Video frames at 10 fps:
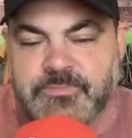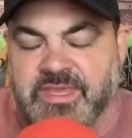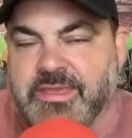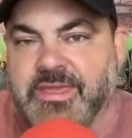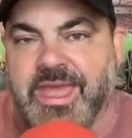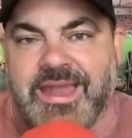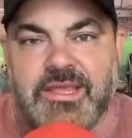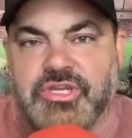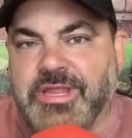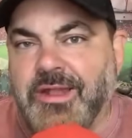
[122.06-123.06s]
que
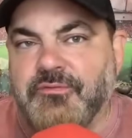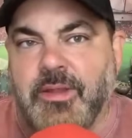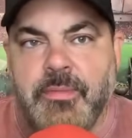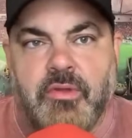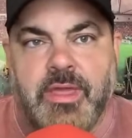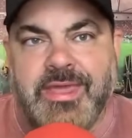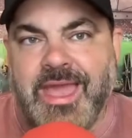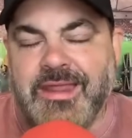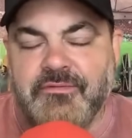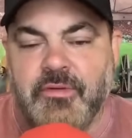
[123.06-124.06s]
querem estar no Flamengo, que
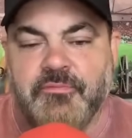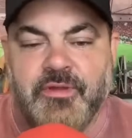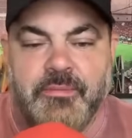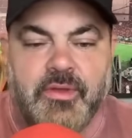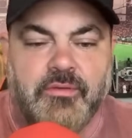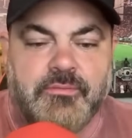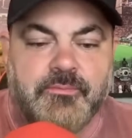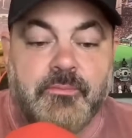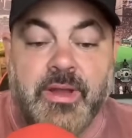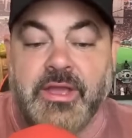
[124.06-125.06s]
querem vir para o Flamengo,
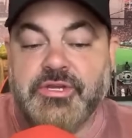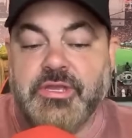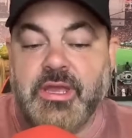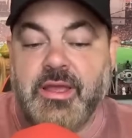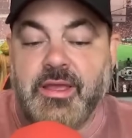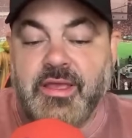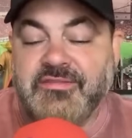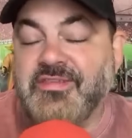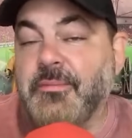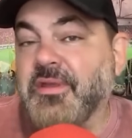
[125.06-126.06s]
mas que é, é,
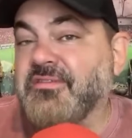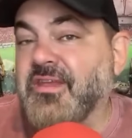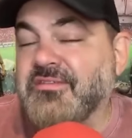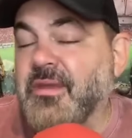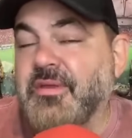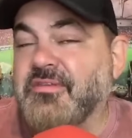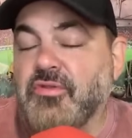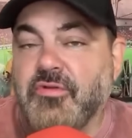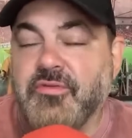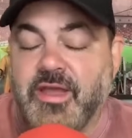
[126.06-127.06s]
sempre assim, é sempre essa
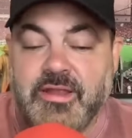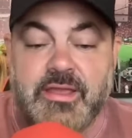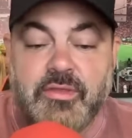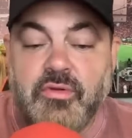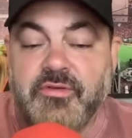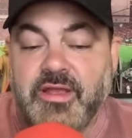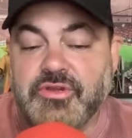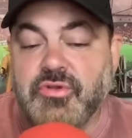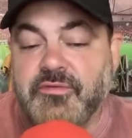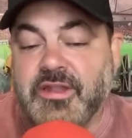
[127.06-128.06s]
novela e novela,
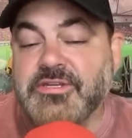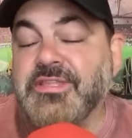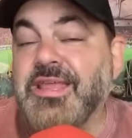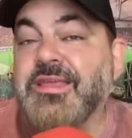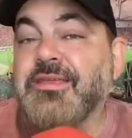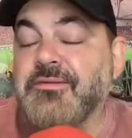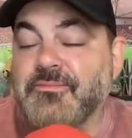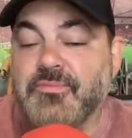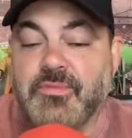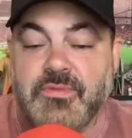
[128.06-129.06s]
as novelas
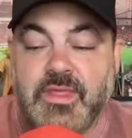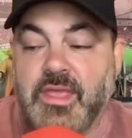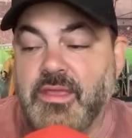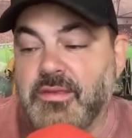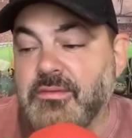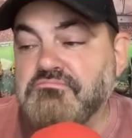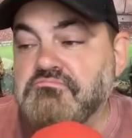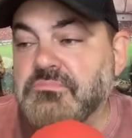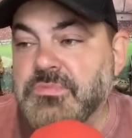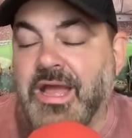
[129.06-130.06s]
têm, têm
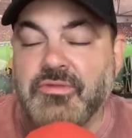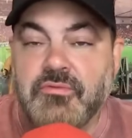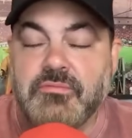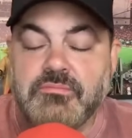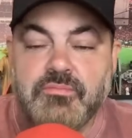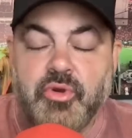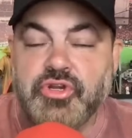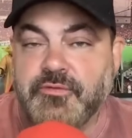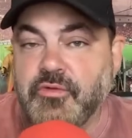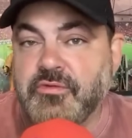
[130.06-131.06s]
dado
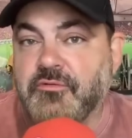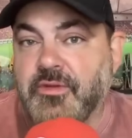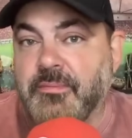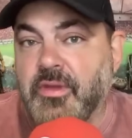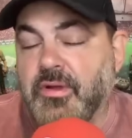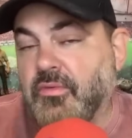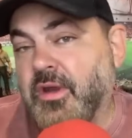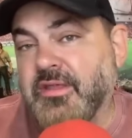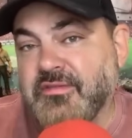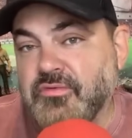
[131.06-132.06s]
bons frutos ao Flamengo
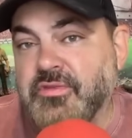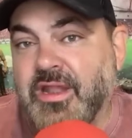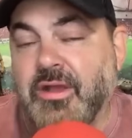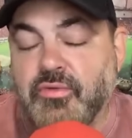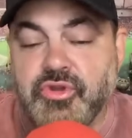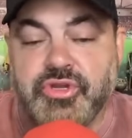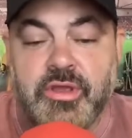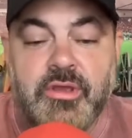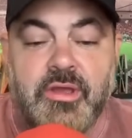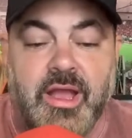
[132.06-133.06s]
agora essa do De La Cruz
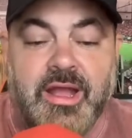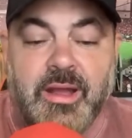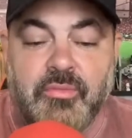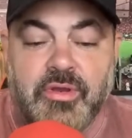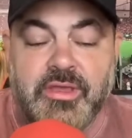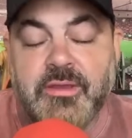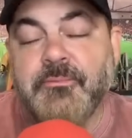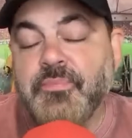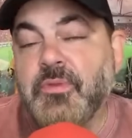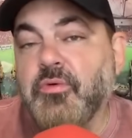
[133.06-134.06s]
acabou que
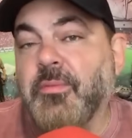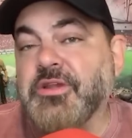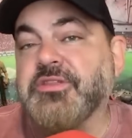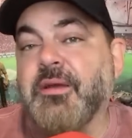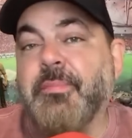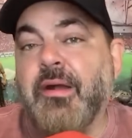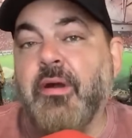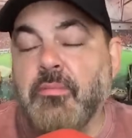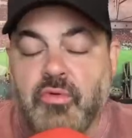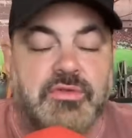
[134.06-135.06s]
por mais que tenha
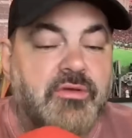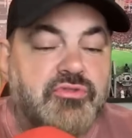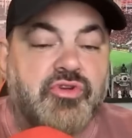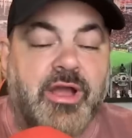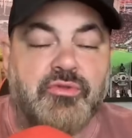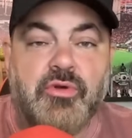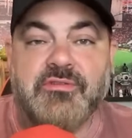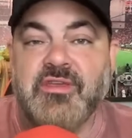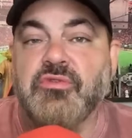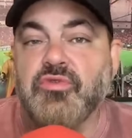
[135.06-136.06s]
pago a multa, o jogador
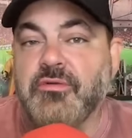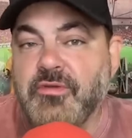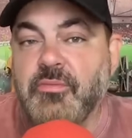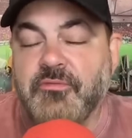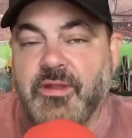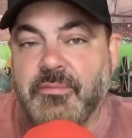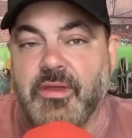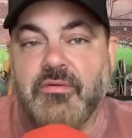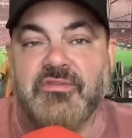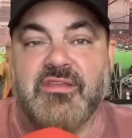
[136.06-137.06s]
aceitou, veio para o
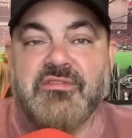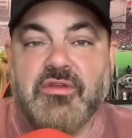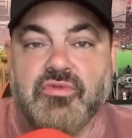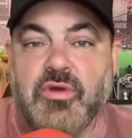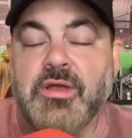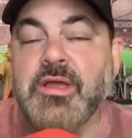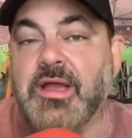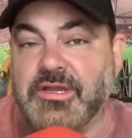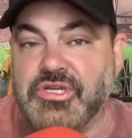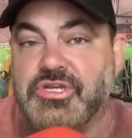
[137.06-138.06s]
Flamengo, se acertou.
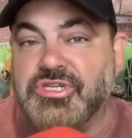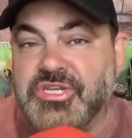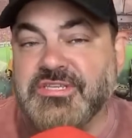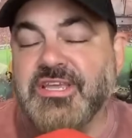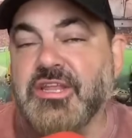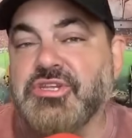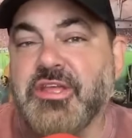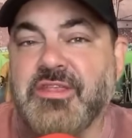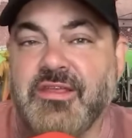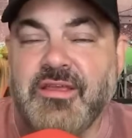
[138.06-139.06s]
A gente disse que ele
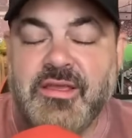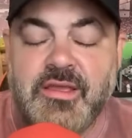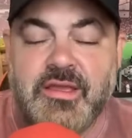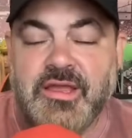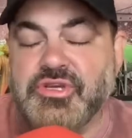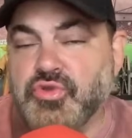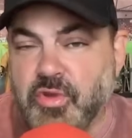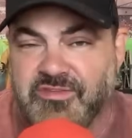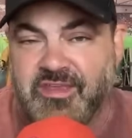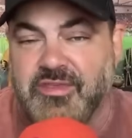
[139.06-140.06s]
tinha. Tra... A gente
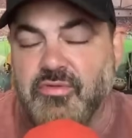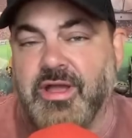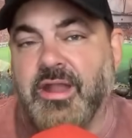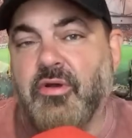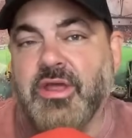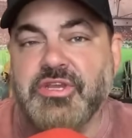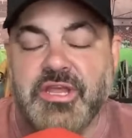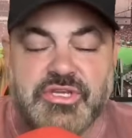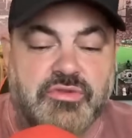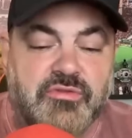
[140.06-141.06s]
trouxe aqui no canal que ele
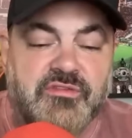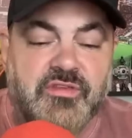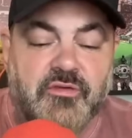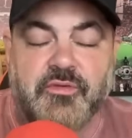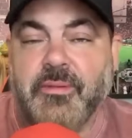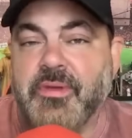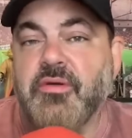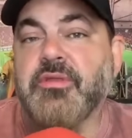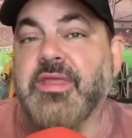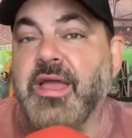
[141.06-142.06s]
tinha dito sim ao
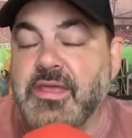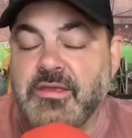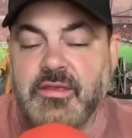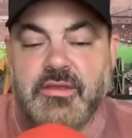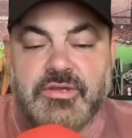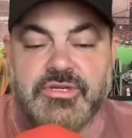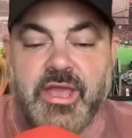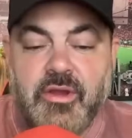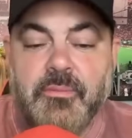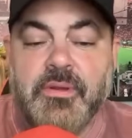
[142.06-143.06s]
Flamengo e está aí.
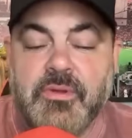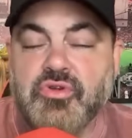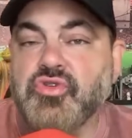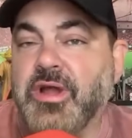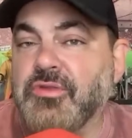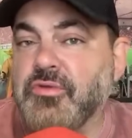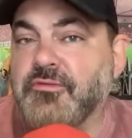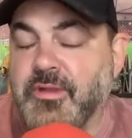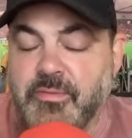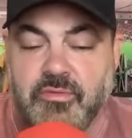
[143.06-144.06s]
Já é o primeiro jogador do
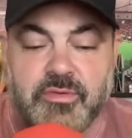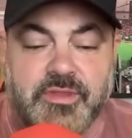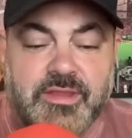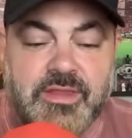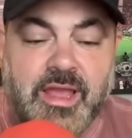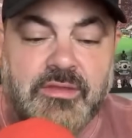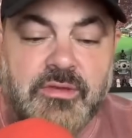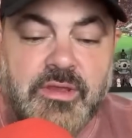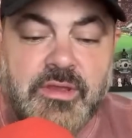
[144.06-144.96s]
Flamengo contratado.